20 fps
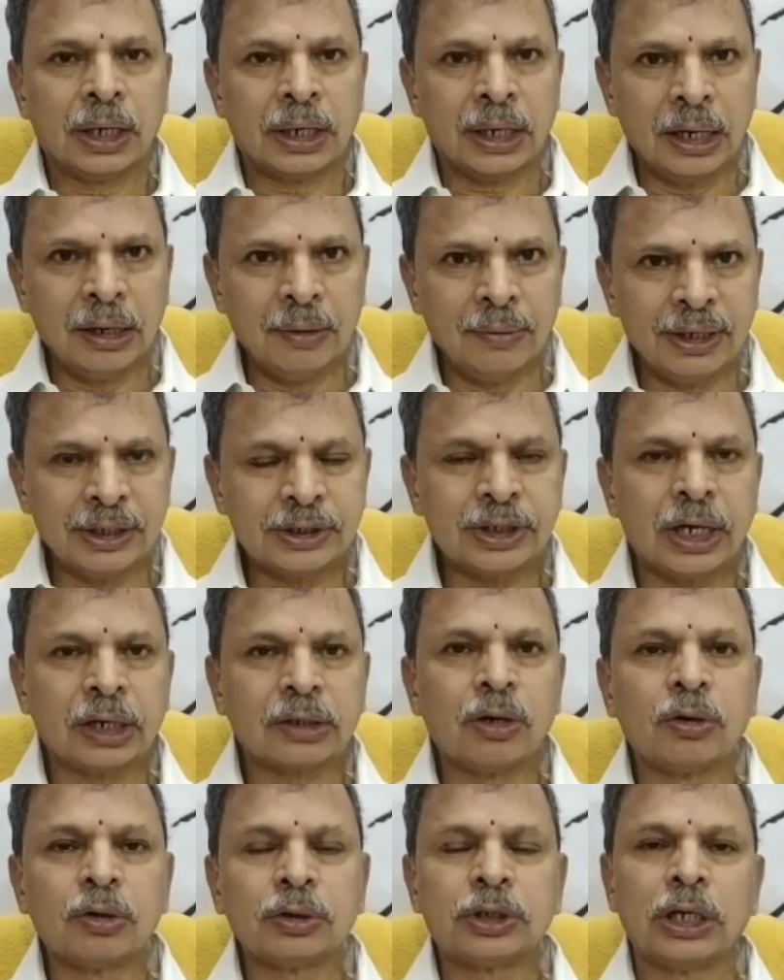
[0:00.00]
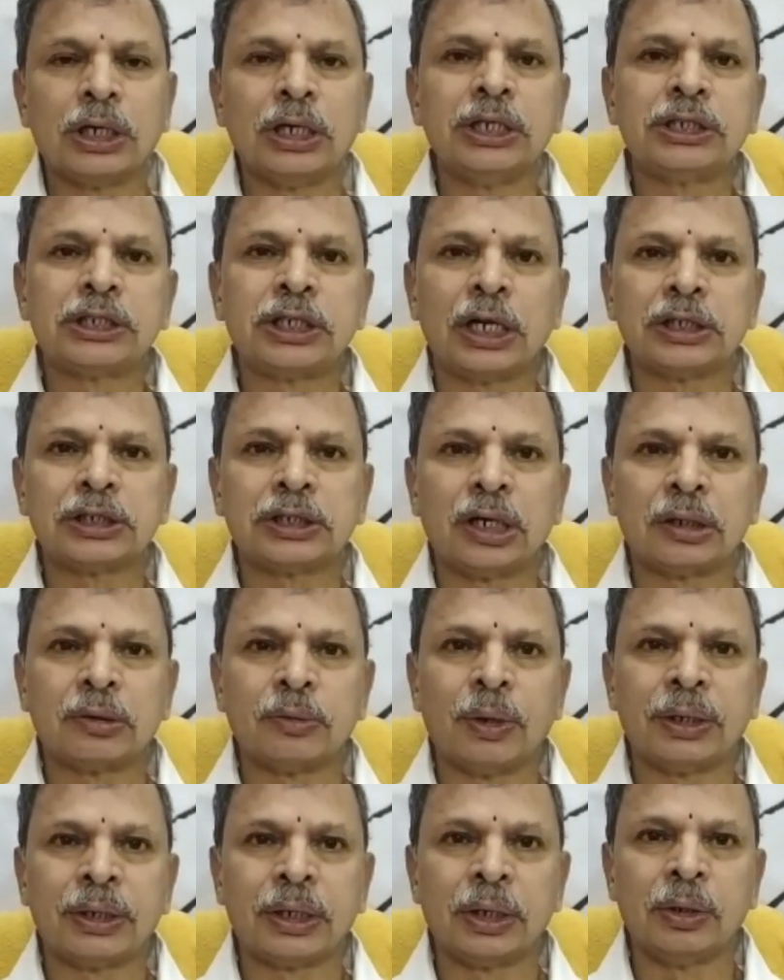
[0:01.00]
రైల్వే శాఖకు
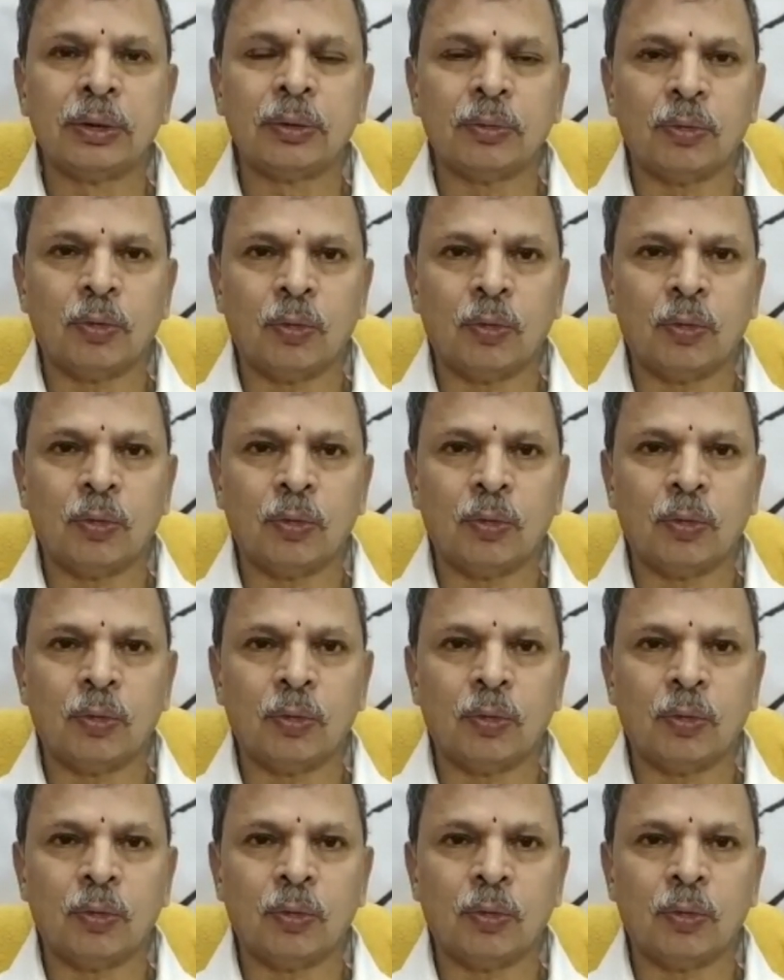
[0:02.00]
చెల్లించాల్సినటువంటి